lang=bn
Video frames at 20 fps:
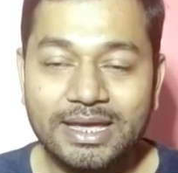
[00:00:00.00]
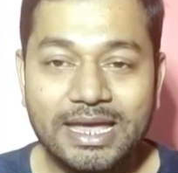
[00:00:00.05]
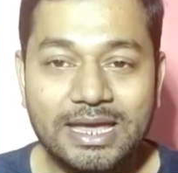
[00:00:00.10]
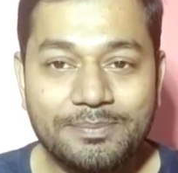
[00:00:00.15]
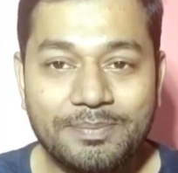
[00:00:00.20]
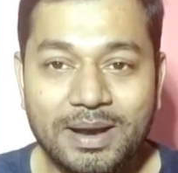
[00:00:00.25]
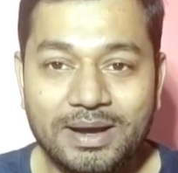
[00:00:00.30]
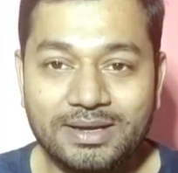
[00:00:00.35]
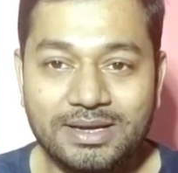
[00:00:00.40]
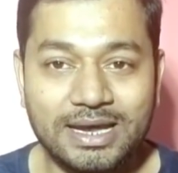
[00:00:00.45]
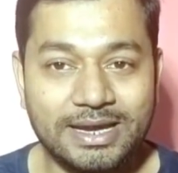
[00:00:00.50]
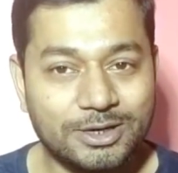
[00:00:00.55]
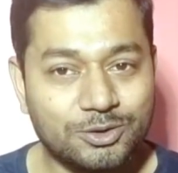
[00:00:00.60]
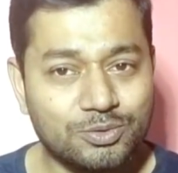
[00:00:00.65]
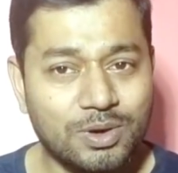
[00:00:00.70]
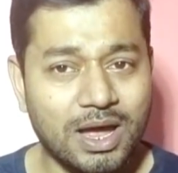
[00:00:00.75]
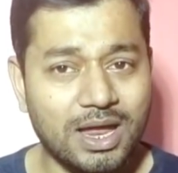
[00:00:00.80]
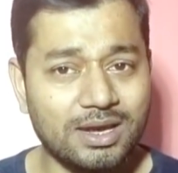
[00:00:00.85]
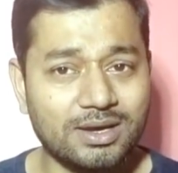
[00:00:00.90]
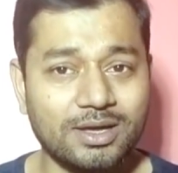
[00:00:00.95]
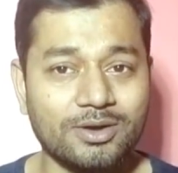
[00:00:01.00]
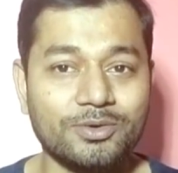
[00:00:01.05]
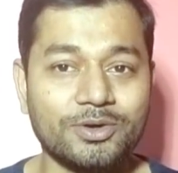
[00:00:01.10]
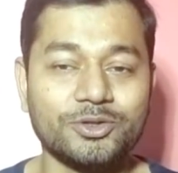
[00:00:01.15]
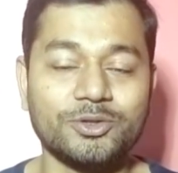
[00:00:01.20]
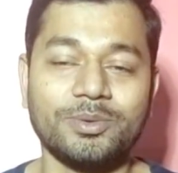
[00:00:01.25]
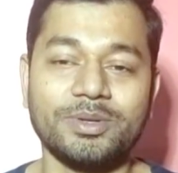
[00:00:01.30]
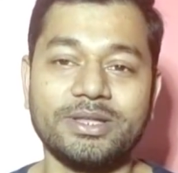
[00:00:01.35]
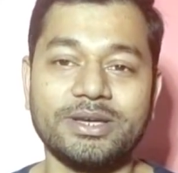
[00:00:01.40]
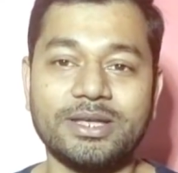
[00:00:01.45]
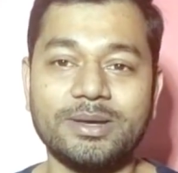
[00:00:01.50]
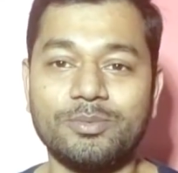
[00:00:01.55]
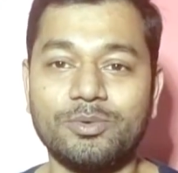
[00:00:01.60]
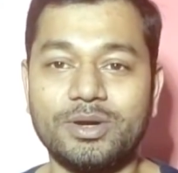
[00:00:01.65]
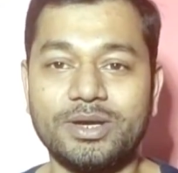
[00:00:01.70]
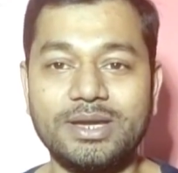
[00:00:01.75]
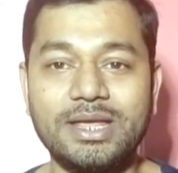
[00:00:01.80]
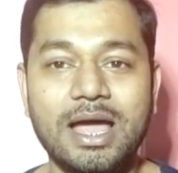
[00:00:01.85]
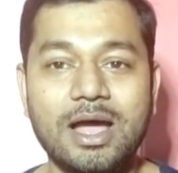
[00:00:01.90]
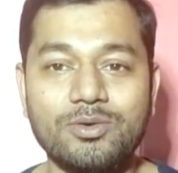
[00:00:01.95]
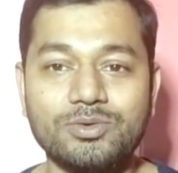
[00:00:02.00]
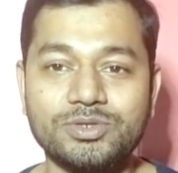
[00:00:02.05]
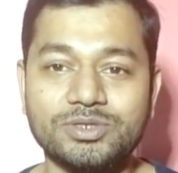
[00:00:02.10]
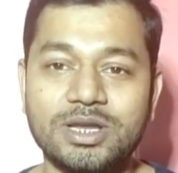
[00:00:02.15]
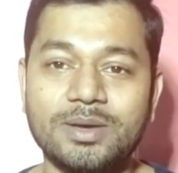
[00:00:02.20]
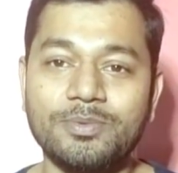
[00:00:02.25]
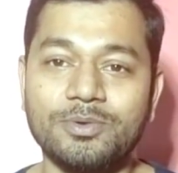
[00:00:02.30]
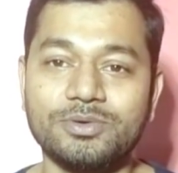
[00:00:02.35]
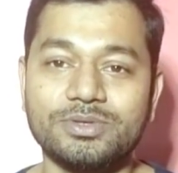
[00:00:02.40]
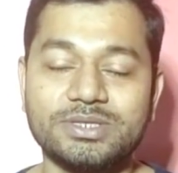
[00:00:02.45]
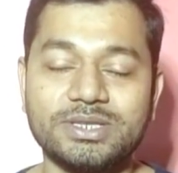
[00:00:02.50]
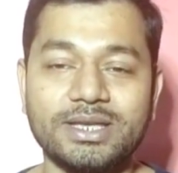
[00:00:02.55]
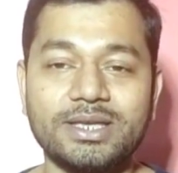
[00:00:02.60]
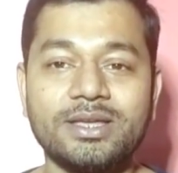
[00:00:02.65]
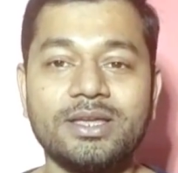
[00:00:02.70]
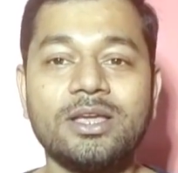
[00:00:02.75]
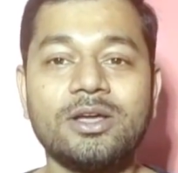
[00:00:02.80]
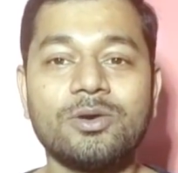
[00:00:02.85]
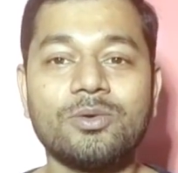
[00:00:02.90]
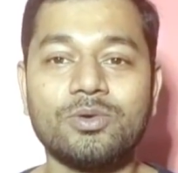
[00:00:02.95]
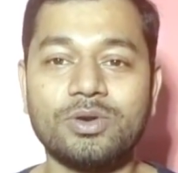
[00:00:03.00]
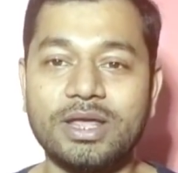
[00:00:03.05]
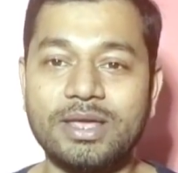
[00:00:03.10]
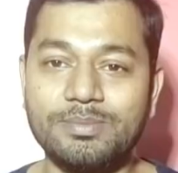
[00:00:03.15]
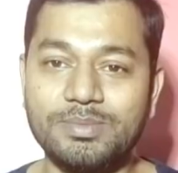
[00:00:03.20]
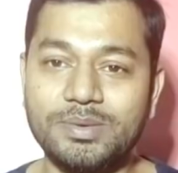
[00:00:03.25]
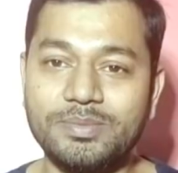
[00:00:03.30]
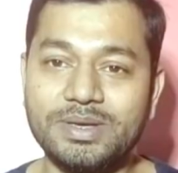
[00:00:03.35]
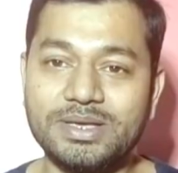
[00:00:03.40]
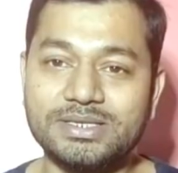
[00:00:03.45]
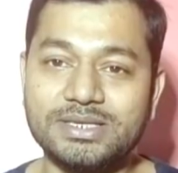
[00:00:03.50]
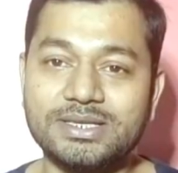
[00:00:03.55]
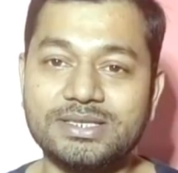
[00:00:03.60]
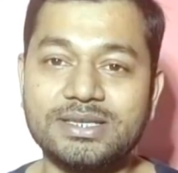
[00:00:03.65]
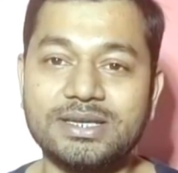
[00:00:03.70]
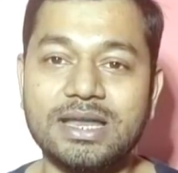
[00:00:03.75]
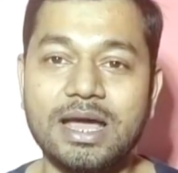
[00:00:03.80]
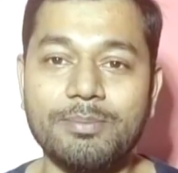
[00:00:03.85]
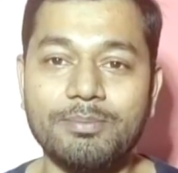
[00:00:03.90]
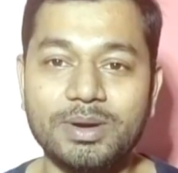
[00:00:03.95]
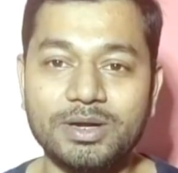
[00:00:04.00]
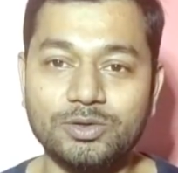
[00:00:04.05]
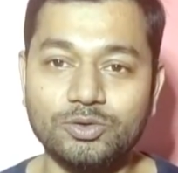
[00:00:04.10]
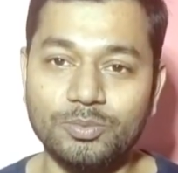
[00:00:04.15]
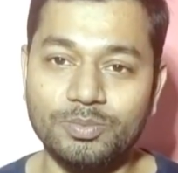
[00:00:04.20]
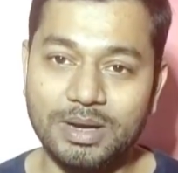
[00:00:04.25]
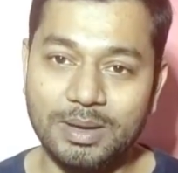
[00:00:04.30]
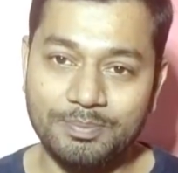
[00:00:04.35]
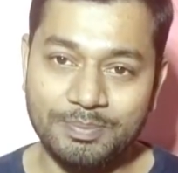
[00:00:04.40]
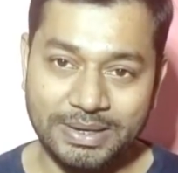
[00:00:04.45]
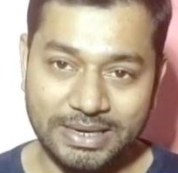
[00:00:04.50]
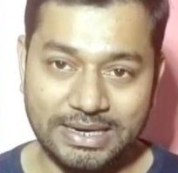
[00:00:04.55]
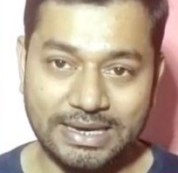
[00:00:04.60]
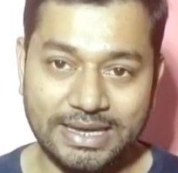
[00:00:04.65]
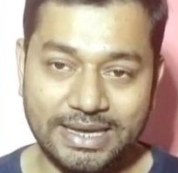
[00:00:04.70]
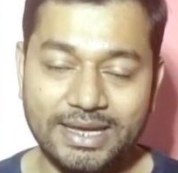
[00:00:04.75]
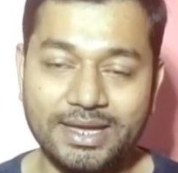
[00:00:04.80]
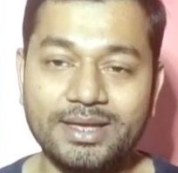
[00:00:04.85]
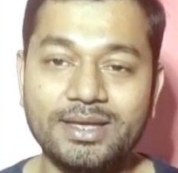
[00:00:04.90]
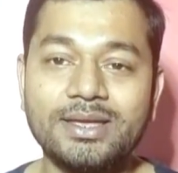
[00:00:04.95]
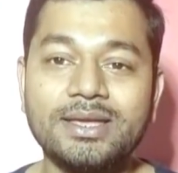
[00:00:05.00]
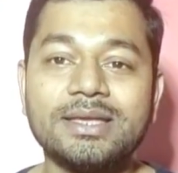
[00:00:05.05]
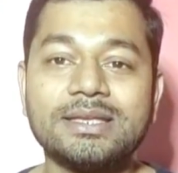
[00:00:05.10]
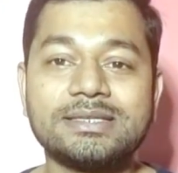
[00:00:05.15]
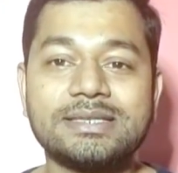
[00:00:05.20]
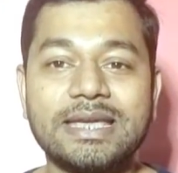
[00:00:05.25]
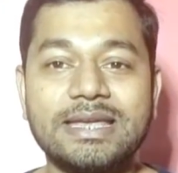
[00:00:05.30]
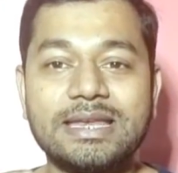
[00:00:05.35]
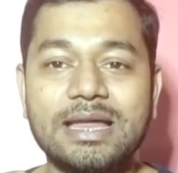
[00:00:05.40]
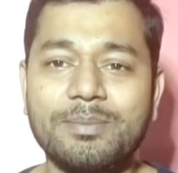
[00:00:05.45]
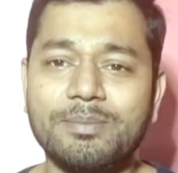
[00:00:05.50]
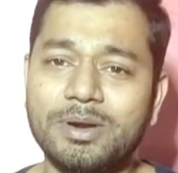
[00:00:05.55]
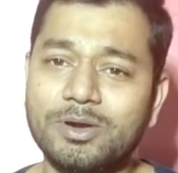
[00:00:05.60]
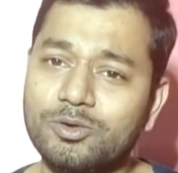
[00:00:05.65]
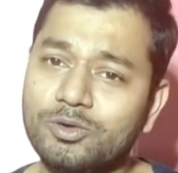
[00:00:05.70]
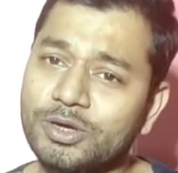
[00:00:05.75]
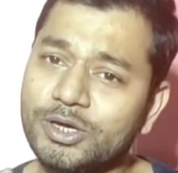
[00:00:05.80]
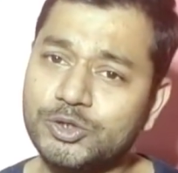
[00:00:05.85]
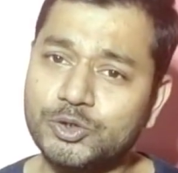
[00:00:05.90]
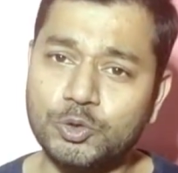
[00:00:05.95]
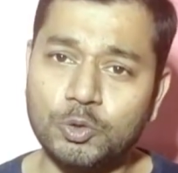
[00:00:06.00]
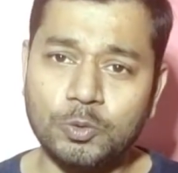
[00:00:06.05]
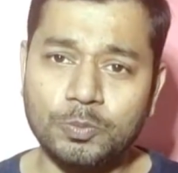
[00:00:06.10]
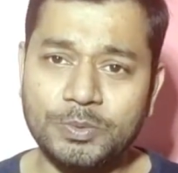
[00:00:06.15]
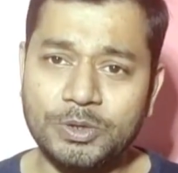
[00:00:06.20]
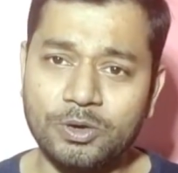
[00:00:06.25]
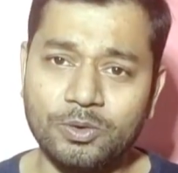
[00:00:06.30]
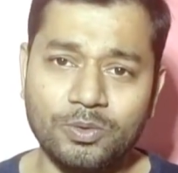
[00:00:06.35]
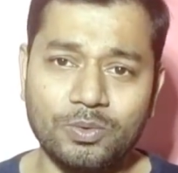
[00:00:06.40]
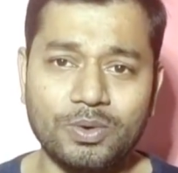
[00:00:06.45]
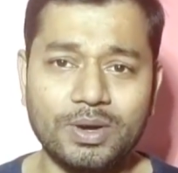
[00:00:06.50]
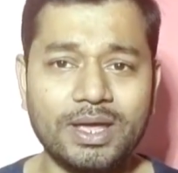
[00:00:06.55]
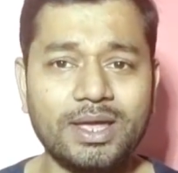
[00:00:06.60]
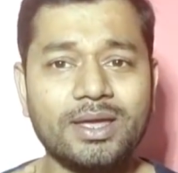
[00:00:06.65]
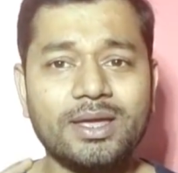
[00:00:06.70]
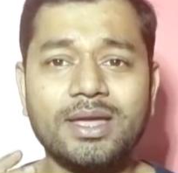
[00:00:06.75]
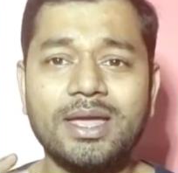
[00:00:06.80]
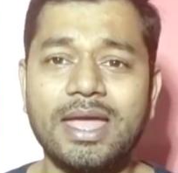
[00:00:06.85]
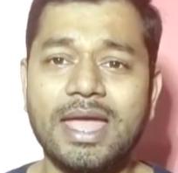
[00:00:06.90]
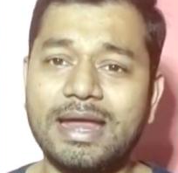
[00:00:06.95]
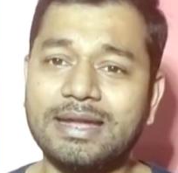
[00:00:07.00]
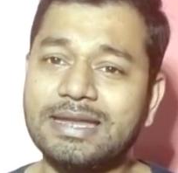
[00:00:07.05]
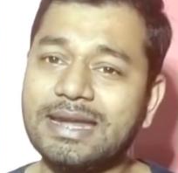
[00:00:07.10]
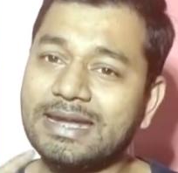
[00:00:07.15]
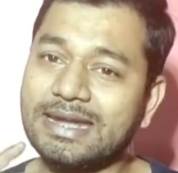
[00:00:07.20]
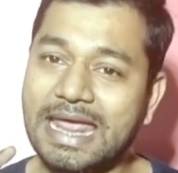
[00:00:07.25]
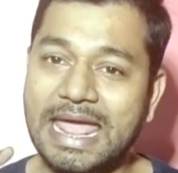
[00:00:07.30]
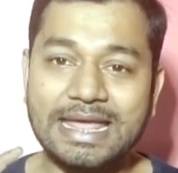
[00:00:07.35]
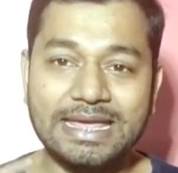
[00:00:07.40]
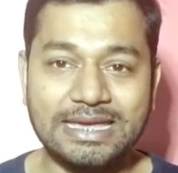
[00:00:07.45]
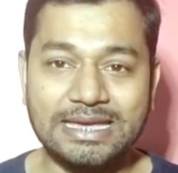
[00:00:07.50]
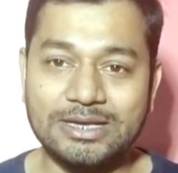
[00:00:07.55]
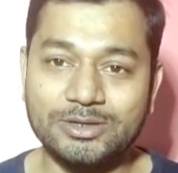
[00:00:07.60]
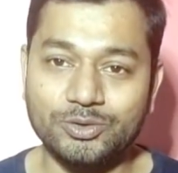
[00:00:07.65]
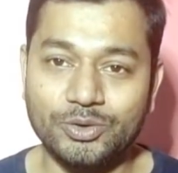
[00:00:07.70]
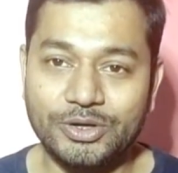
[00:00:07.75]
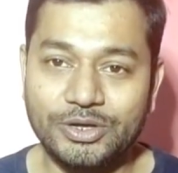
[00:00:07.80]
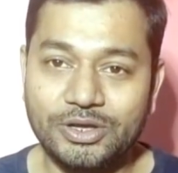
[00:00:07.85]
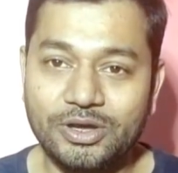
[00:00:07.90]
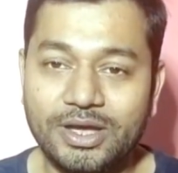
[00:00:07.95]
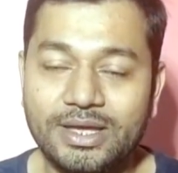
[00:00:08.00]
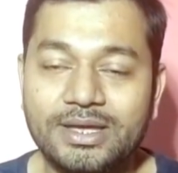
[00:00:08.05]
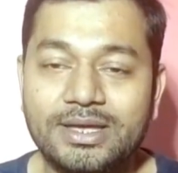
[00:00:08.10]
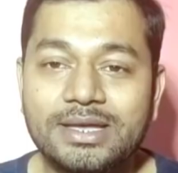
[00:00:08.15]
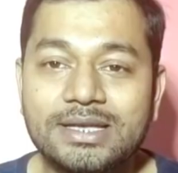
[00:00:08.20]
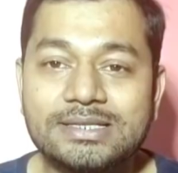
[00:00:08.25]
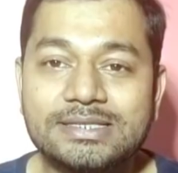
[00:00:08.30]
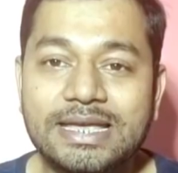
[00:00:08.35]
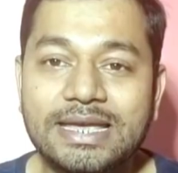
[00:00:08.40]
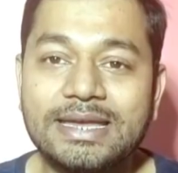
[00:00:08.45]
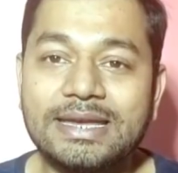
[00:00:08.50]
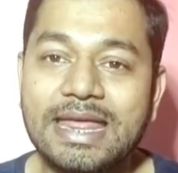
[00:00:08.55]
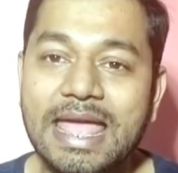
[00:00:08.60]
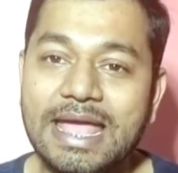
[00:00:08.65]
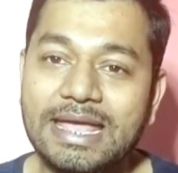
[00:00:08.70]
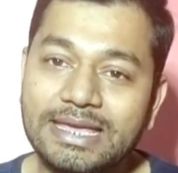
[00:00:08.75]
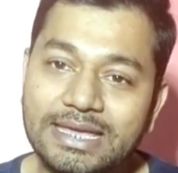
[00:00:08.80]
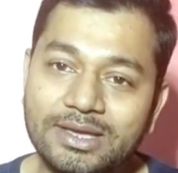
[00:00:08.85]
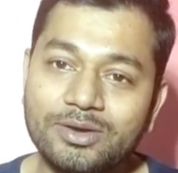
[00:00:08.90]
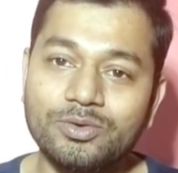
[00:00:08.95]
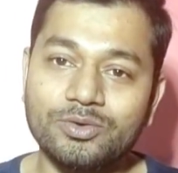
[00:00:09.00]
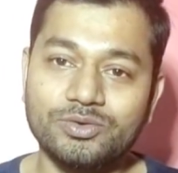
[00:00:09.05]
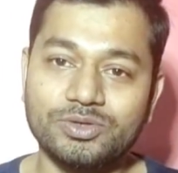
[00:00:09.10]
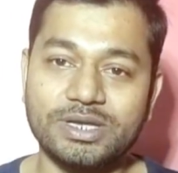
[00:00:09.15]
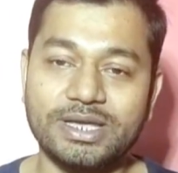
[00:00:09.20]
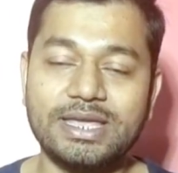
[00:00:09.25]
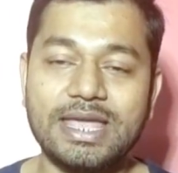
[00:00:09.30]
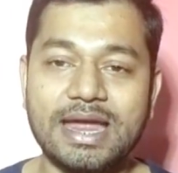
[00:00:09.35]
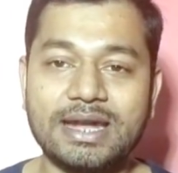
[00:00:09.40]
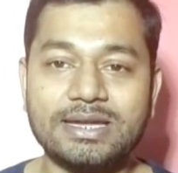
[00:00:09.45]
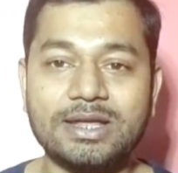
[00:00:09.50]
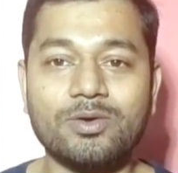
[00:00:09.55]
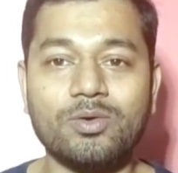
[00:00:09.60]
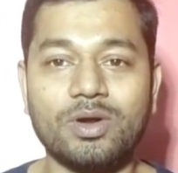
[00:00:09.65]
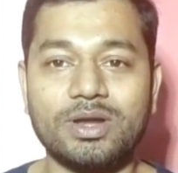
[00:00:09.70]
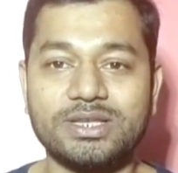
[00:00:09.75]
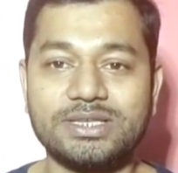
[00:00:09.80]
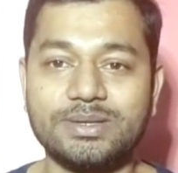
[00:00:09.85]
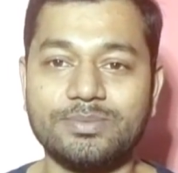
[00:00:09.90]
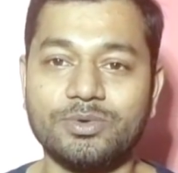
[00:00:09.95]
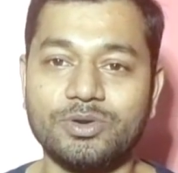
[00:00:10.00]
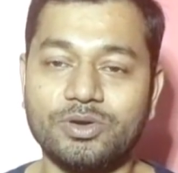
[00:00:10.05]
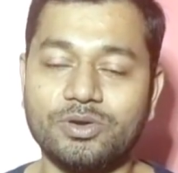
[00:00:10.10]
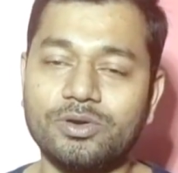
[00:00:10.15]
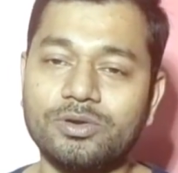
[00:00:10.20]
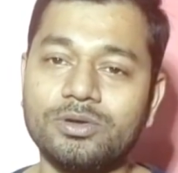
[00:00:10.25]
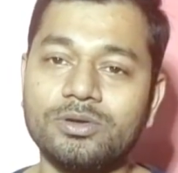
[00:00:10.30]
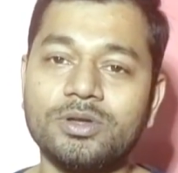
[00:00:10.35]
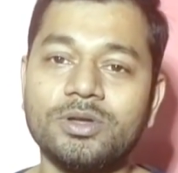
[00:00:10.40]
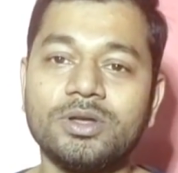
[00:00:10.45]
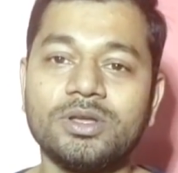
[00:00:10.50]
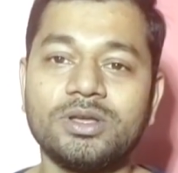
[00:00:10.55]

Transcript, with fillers: এই পার্টটা একটু হালকা করে তোমাদেরকে বলে নিই হাউস টাপ হচ্ছে গোটা এমবিবিএস এর যে নাম্বার তোমরা পেলে সেই নাম্বারগুলোকে যোগ বিয়োগ করে একটা র্যাঙ্কিং তৈরি হয় সেই র্যাঙ্কিং অনুযায়ী একটা কলেজে মনে করো